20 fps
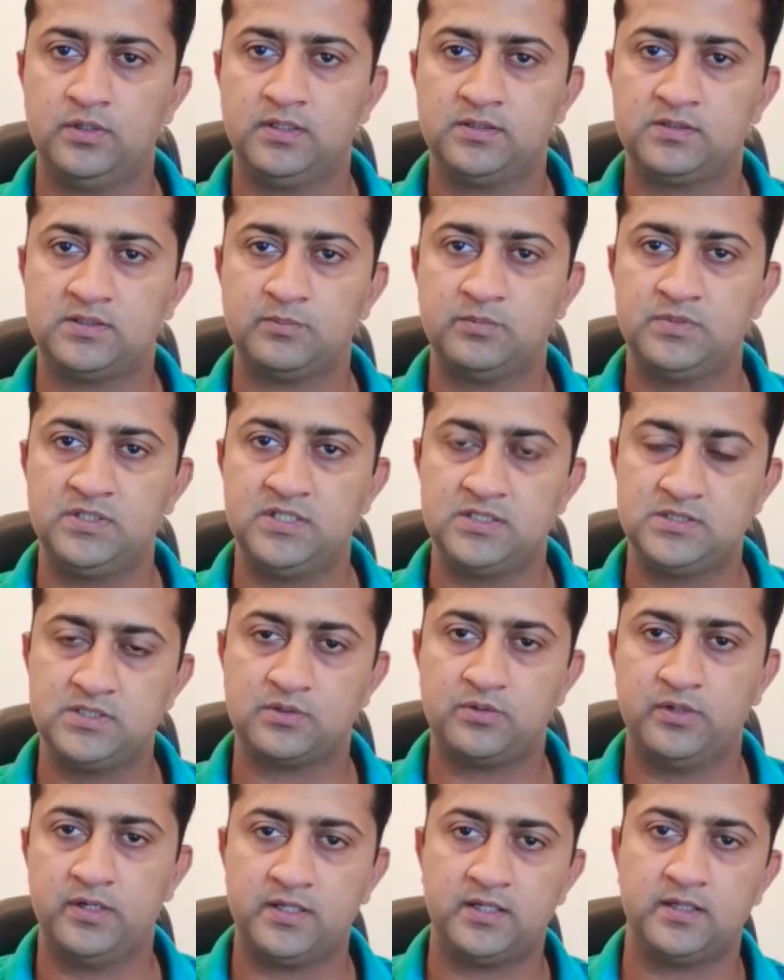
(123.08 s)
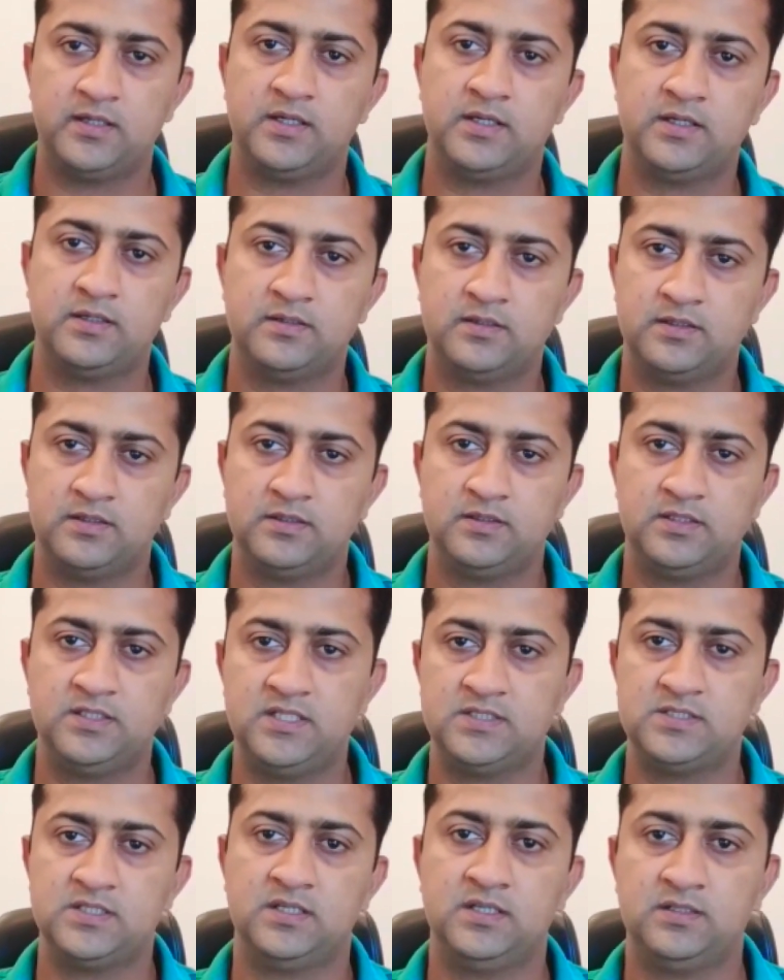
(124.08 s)
इस टाइम डी एच ए कोयटा ने डी
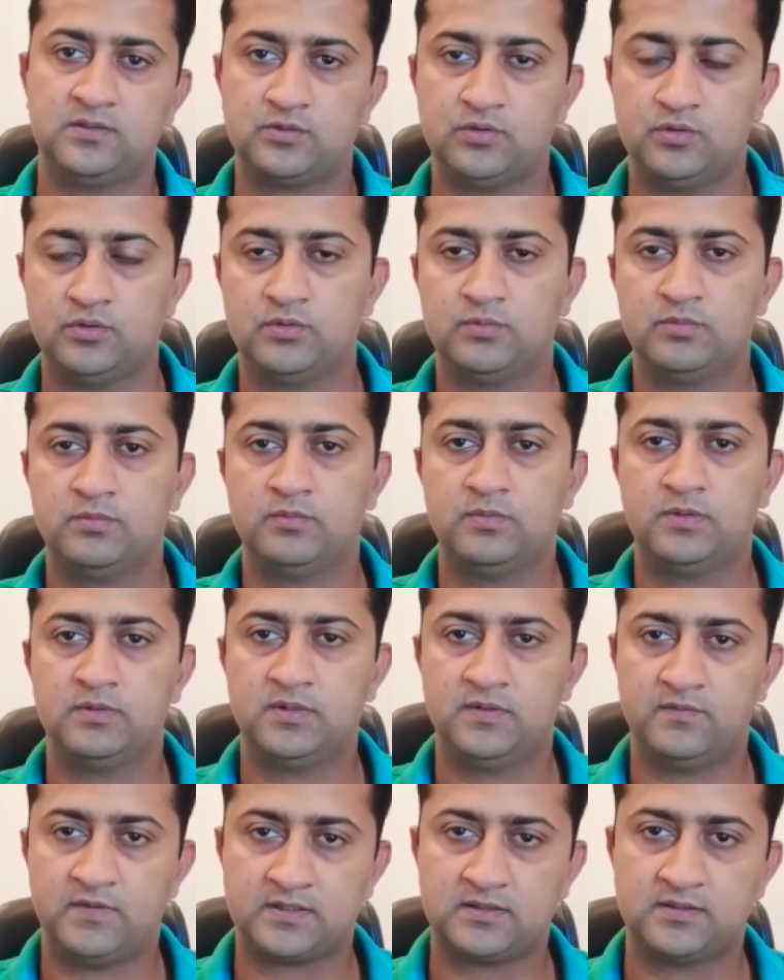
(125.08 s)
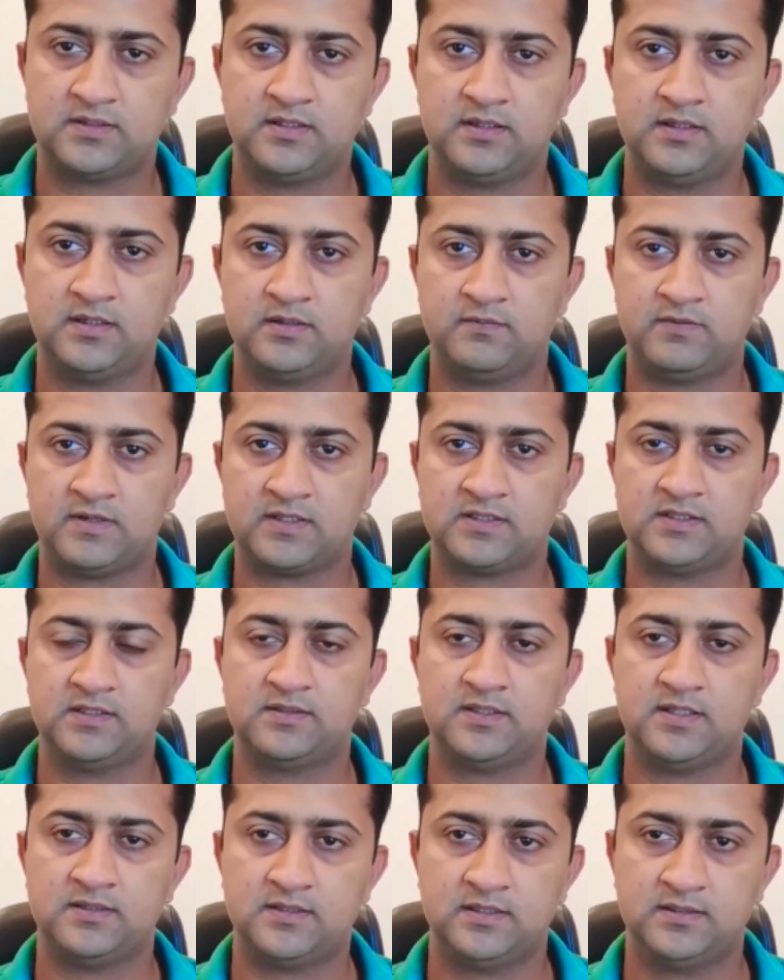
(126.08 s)
एच ए ने इसको वक्त के वक्त के
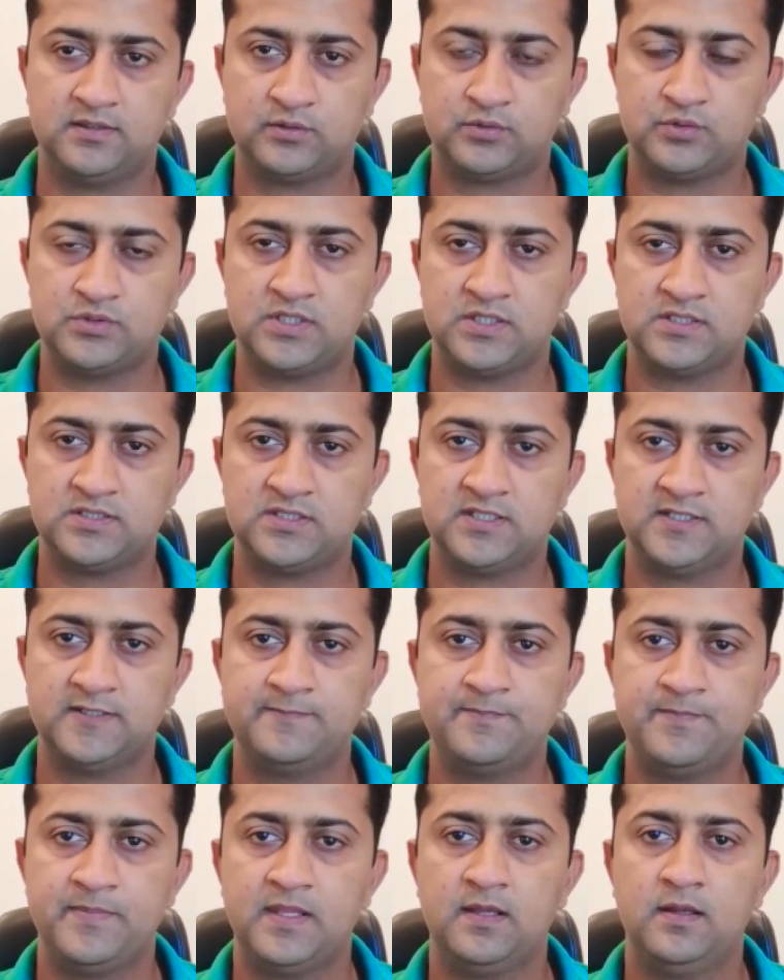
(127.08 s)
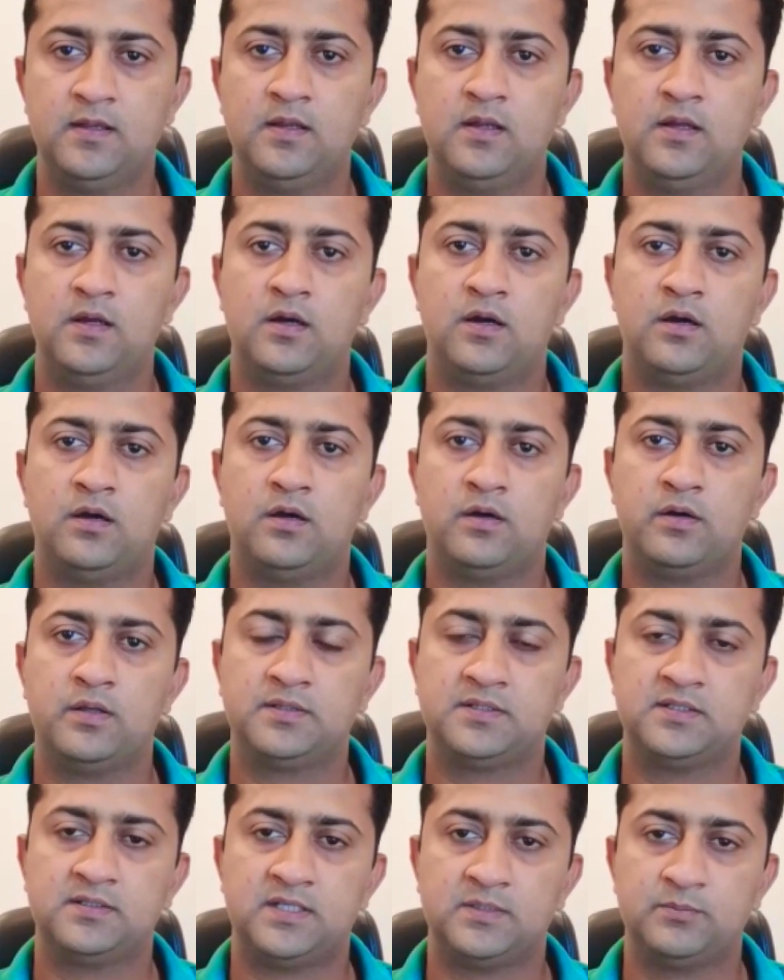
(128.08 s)
साथ साथ इसको जांचा है और
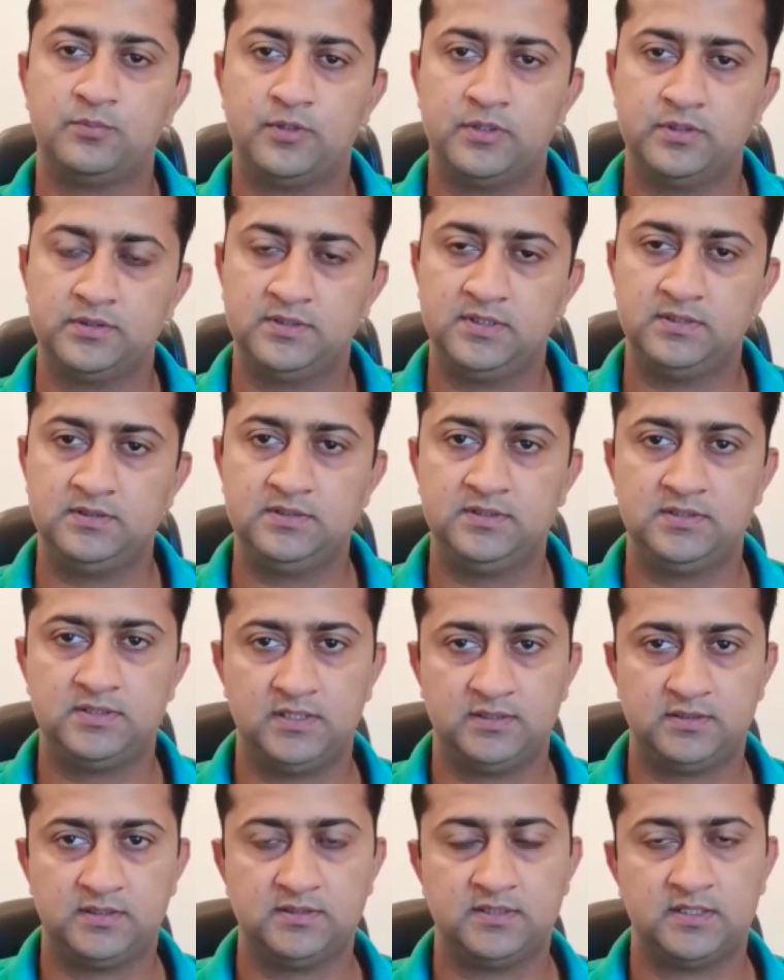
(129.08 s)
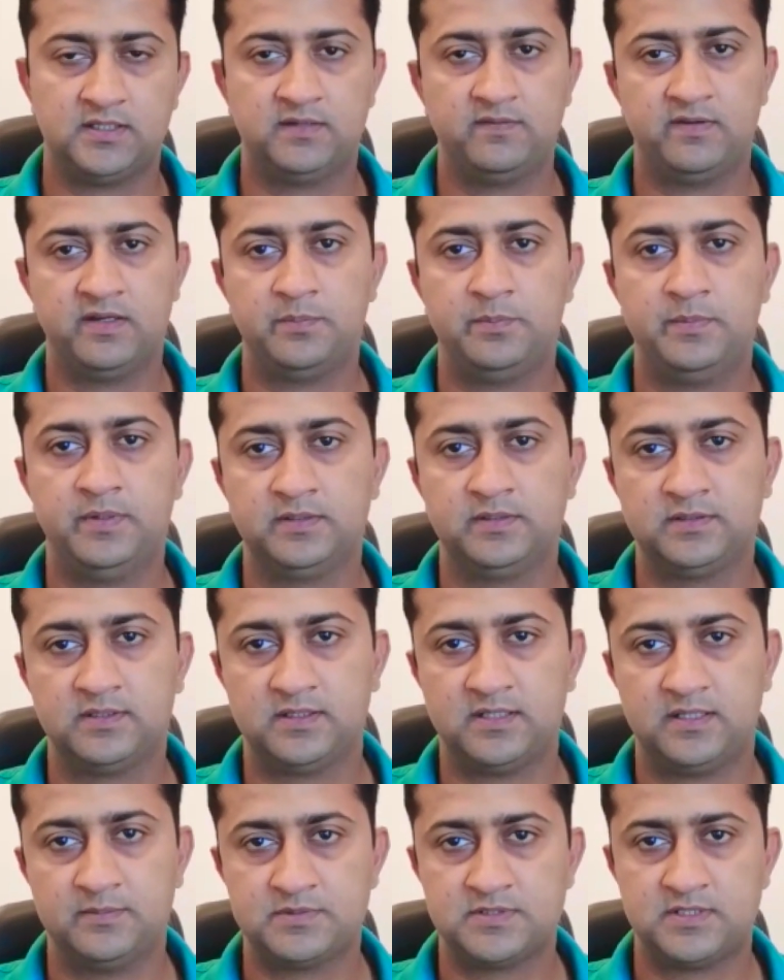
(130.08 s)
इसके साथ बहुत तेज़ी से इसके साथ डेवलपमेंट्स के
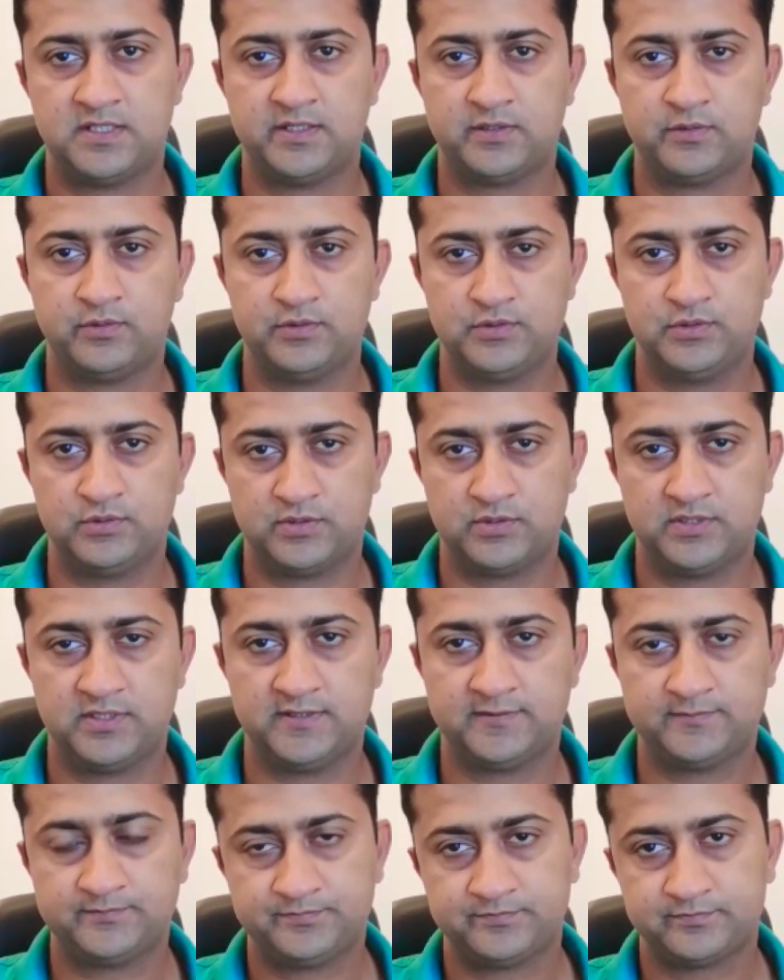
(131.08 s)
काम स्टार्ट हो चुका है